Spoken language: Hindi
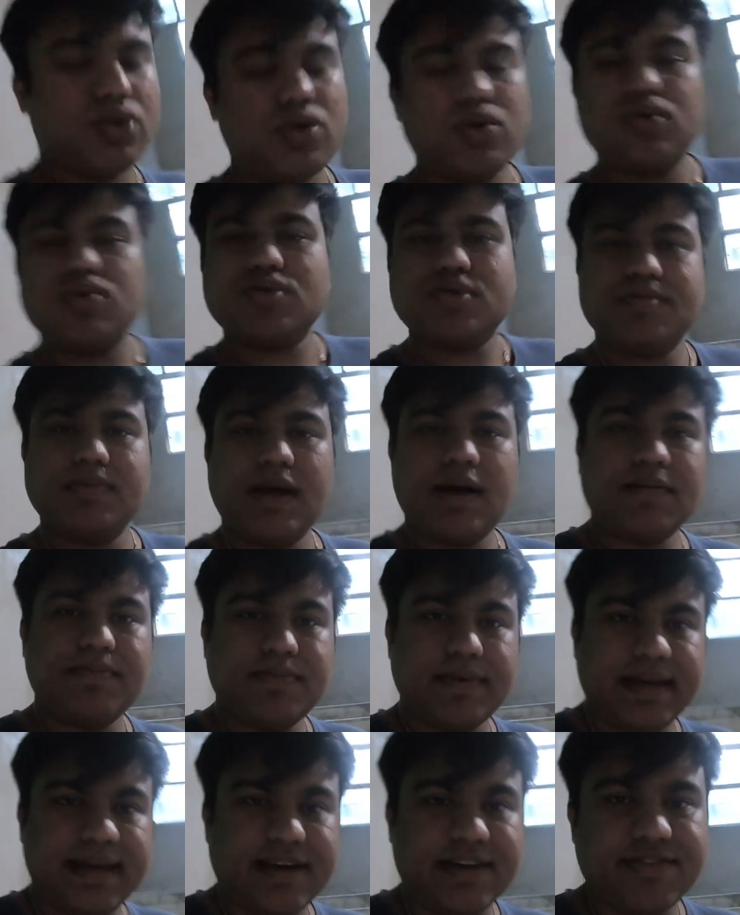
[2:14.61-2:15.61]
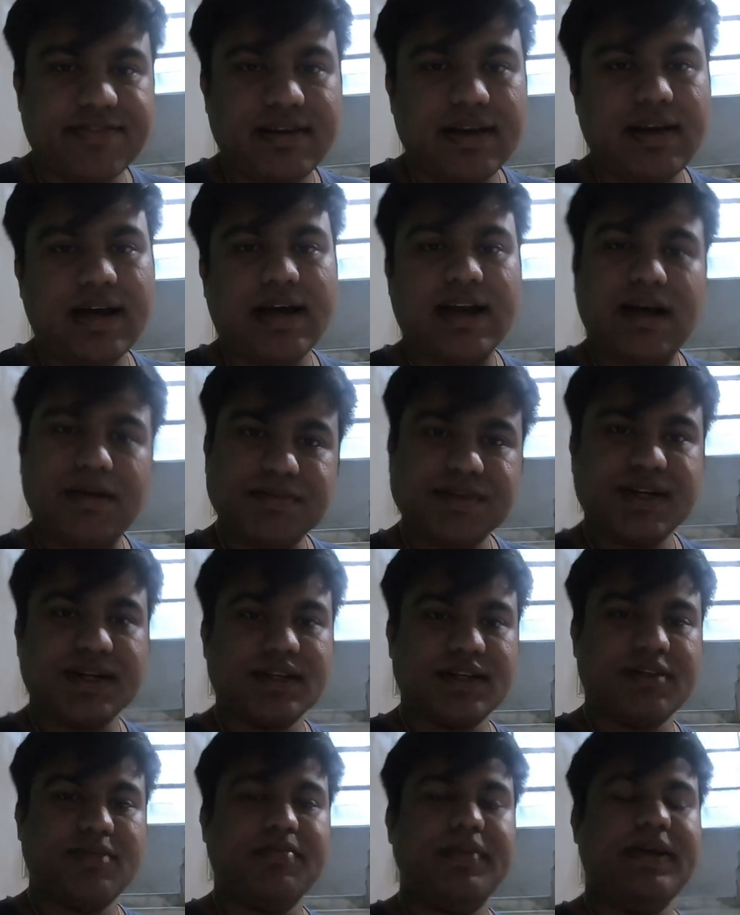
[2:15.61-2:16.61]
तो उसमें आप एयर फ्यूल आराम से
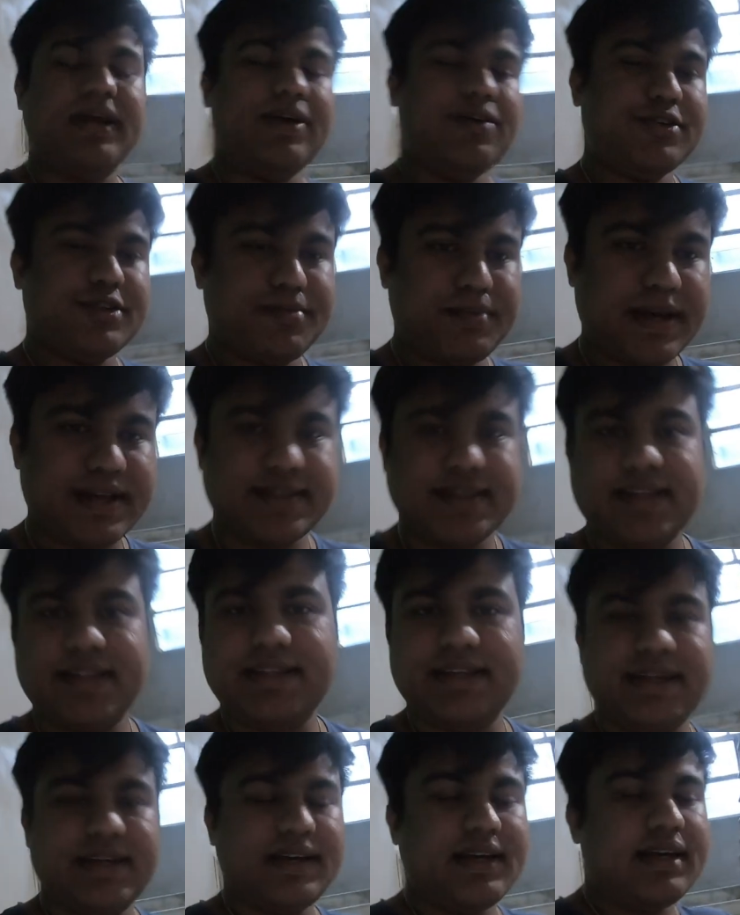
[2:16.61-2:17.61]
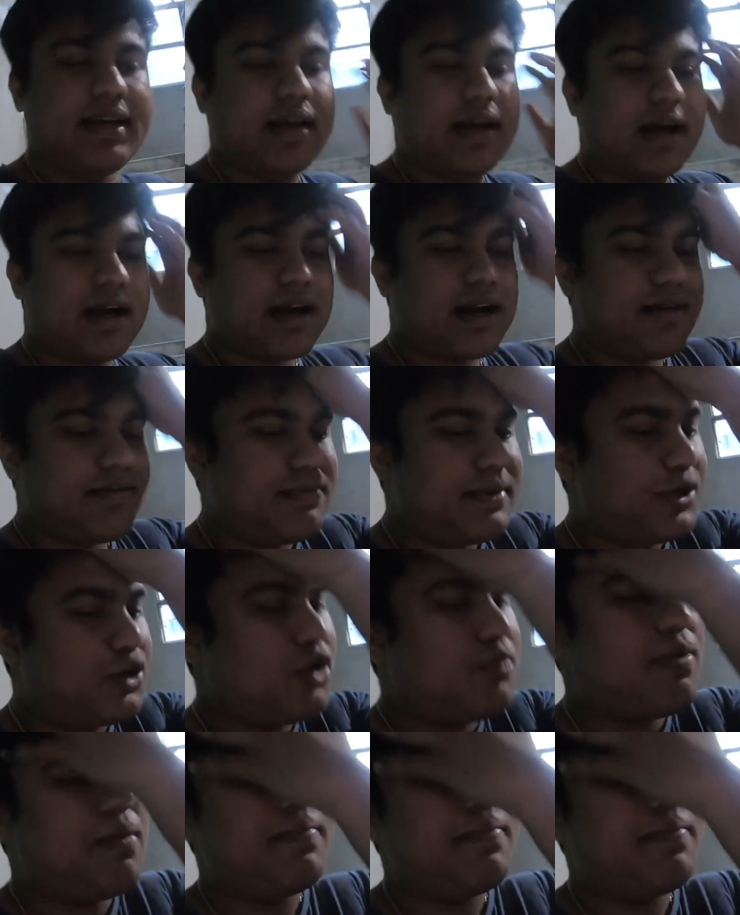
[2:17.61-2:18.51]
कर सकते हो बिना कुछ पैसे दिए अगर आप पेट्रोल